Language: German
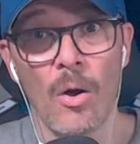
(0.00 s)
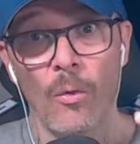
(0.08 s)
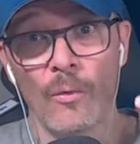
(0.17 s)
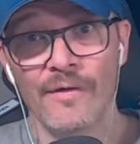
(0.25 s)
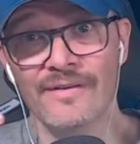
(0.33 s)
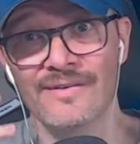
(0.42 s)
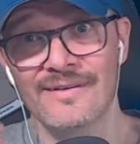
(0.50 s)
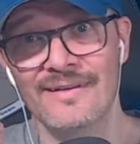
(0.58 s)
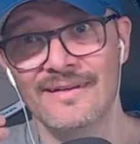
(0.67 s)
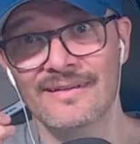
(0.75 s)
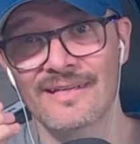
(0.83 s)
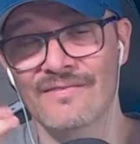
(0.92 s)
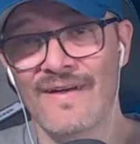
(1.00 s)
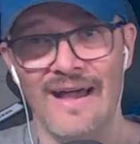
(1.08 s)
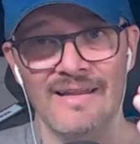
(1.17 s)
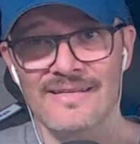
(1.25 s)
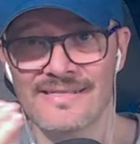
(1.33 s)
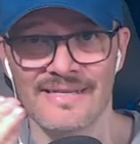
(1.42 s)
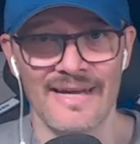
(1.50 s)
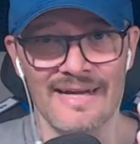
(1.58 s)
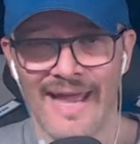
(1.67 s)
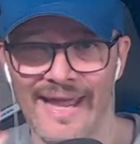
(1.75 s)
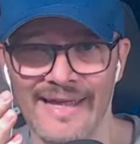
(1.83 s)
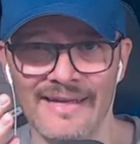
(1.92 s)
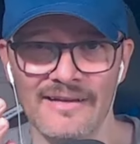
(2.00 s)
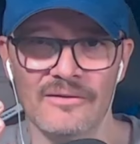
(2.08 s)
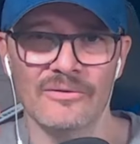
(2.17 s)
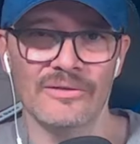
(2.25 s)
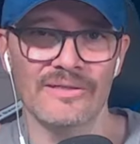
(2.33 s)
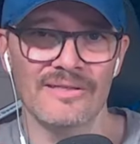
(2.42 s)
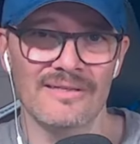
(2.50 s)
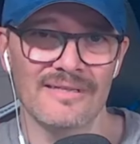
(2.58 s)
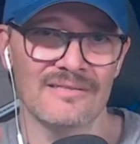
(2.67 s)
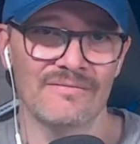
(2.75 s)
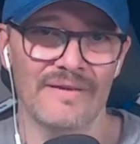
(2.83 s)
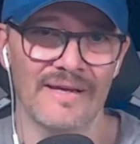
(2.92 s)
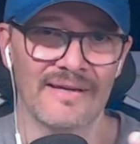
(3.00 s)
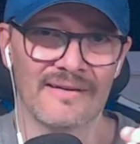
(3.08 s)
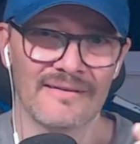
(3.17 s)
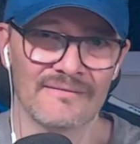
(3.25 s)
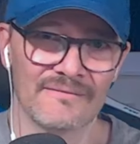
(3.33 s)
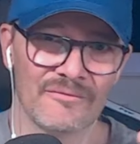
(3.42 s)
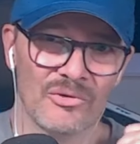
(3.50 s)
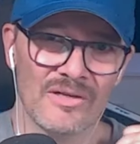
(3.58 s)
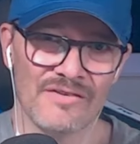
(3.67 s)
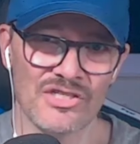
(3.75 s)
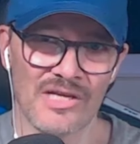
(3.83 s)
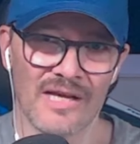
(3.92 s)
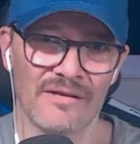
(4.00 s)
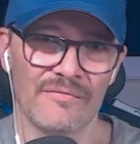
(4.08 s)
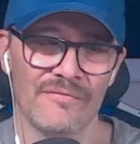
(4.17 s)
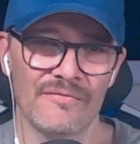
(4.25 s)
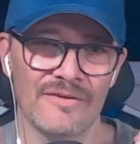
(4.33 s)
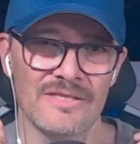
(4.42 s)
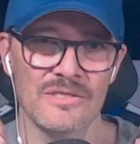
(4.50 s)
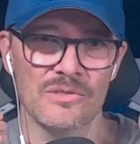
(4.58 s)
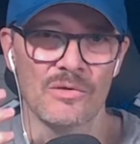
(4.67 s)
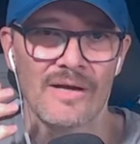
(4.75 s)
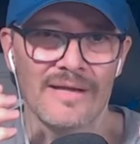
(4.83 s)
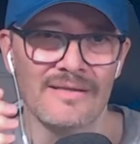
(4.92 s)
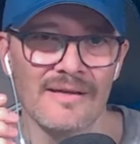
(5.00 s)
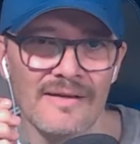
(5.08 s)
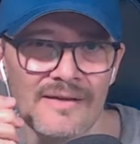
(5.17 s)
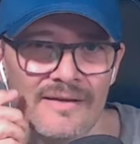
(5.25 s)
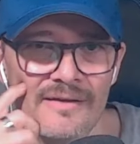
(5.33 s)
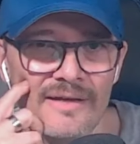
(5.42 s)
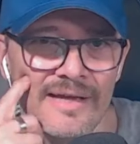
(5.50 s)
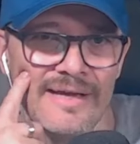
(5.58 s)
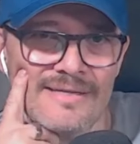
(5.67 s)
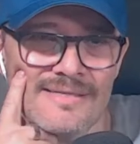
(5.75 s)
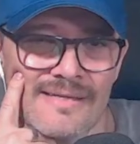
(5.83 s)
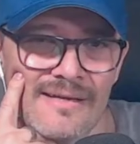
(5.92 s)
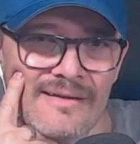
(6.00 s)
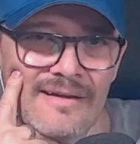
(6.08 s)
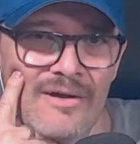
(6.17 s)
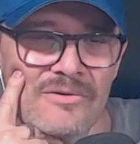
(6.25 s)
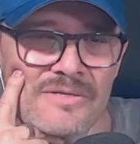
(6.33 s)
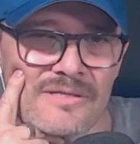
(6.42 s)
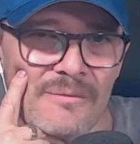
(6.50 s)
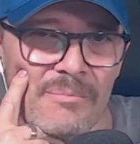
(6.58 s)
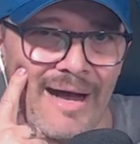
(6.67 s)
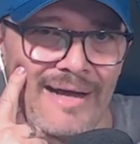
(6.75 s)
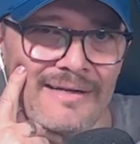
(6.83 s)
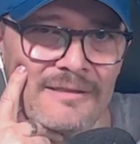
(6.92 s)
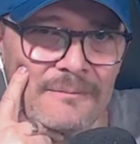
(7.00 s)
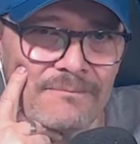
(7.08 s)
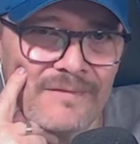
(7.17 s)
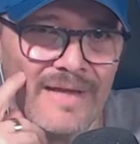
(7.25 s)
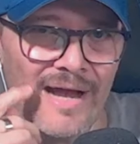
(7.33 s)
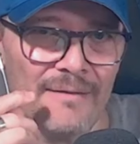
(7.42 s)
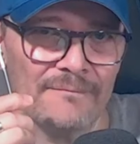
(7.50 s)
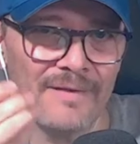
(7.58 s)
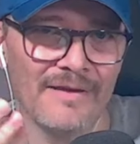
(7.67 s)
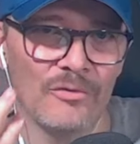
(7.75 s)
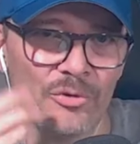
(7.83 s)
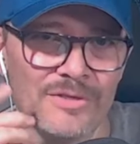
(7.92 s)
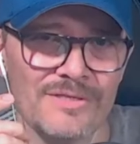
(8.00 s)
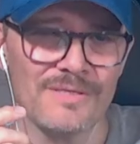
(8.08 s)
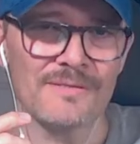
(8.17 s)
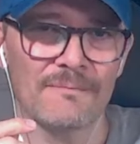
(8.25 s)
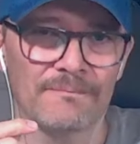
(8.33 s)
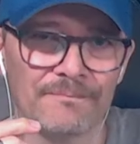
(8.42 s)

Und äh, das war alles sehr eng und deswegen wurde es wahrscheinlich verzögert erst äh, rausgebracht, ja, an uns.